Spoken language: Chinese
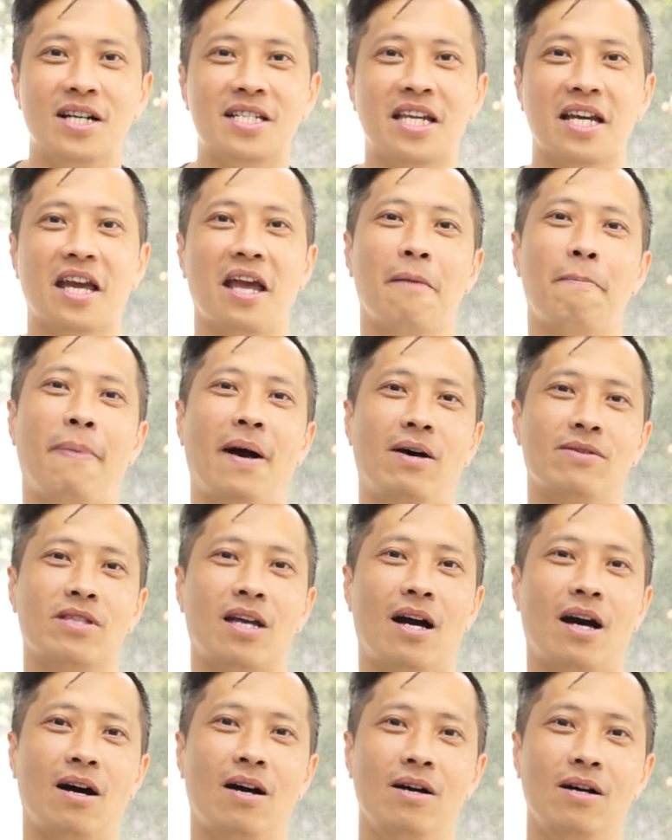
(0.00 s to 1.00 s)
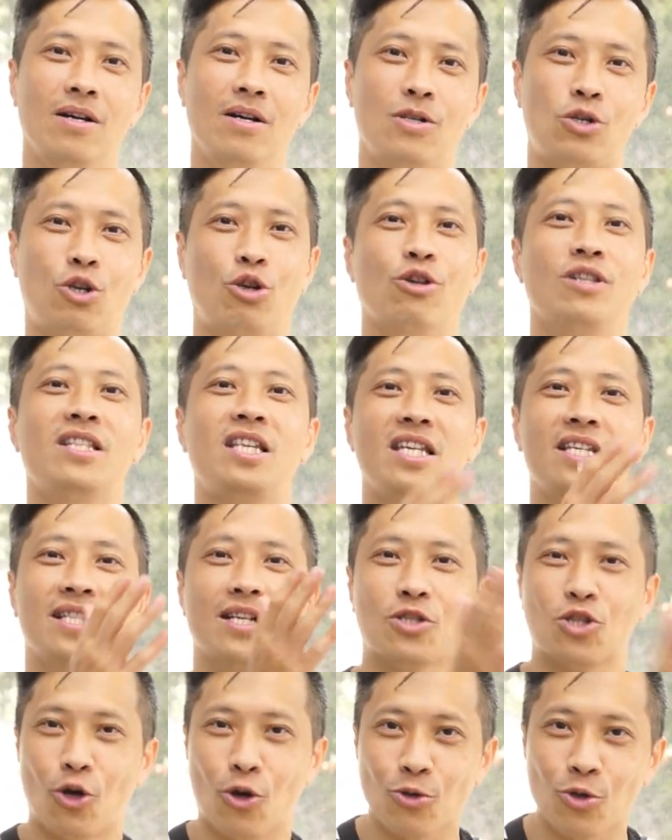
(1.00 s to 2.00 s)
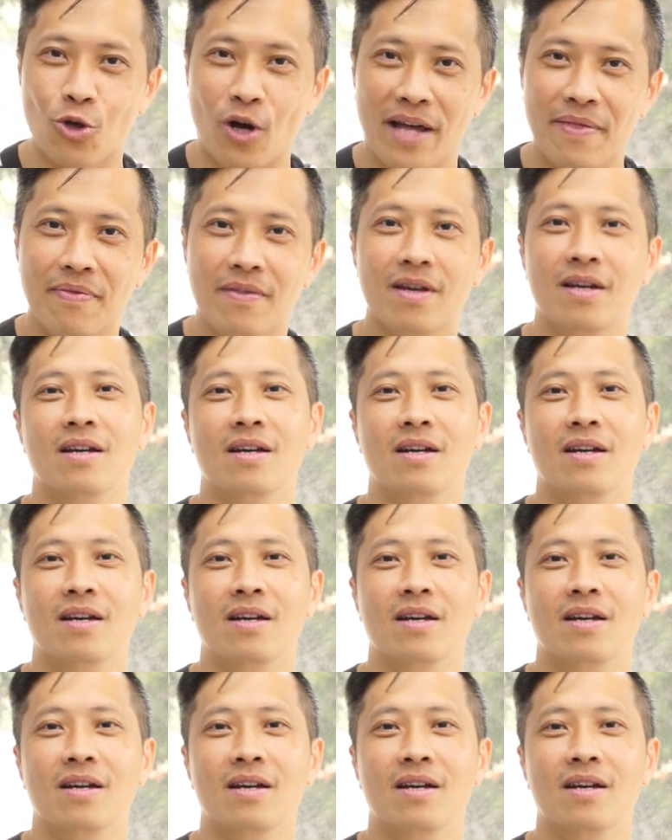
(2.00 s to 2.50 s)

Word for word: 而且可以跑到群体的中段，